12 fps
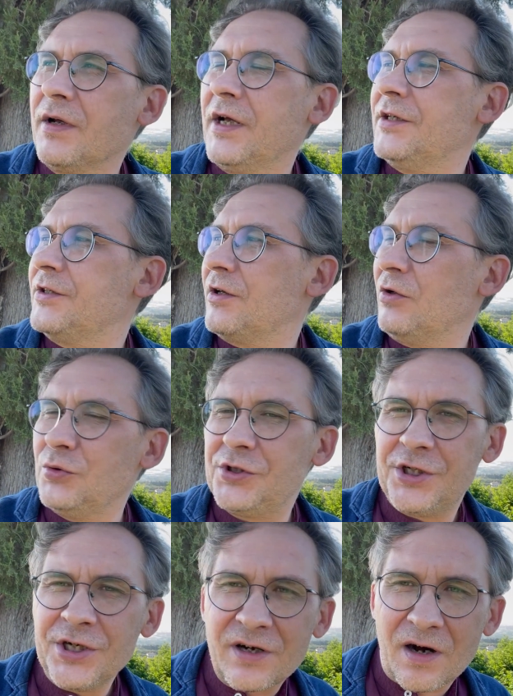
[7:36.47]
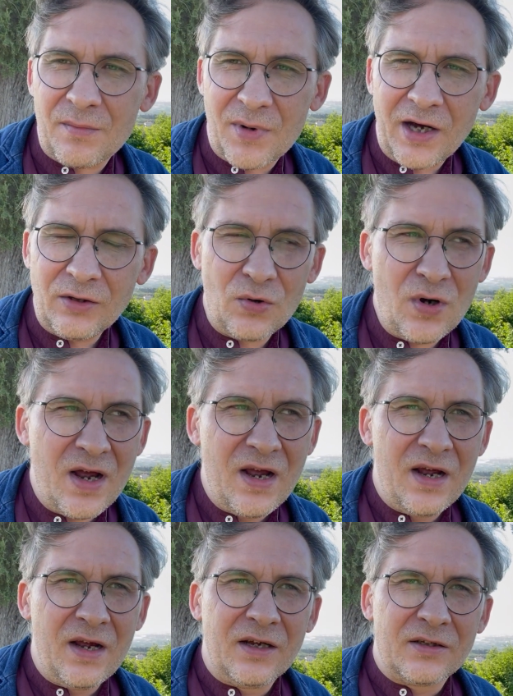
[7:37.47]
И эти ключи к роману
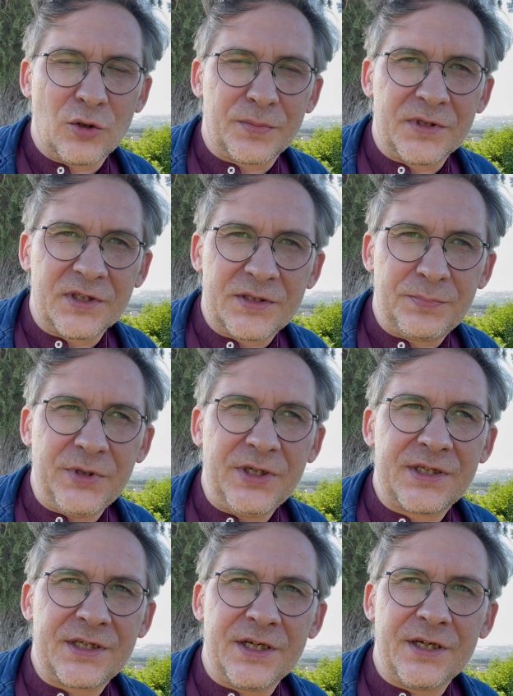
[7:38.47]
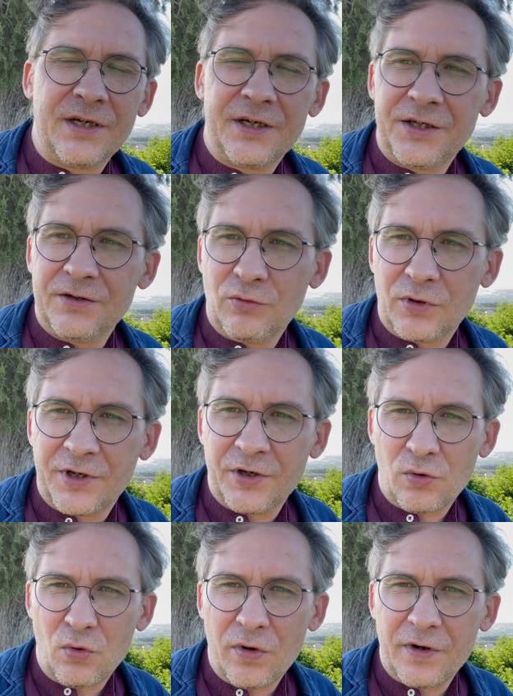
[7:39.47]
собственно, списки его
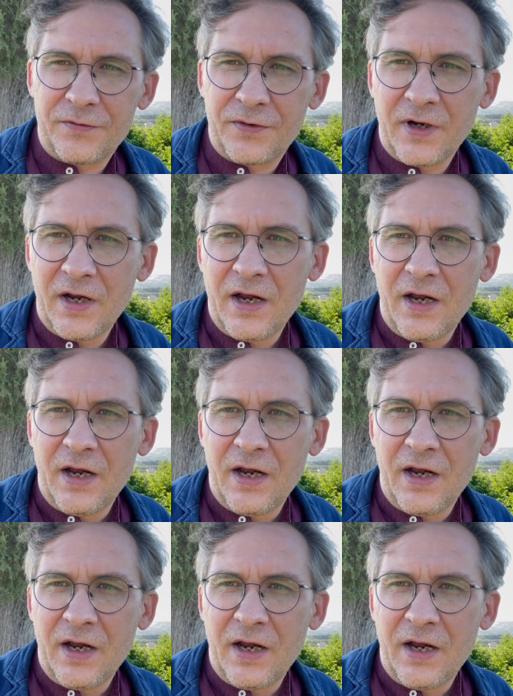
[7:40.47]
героев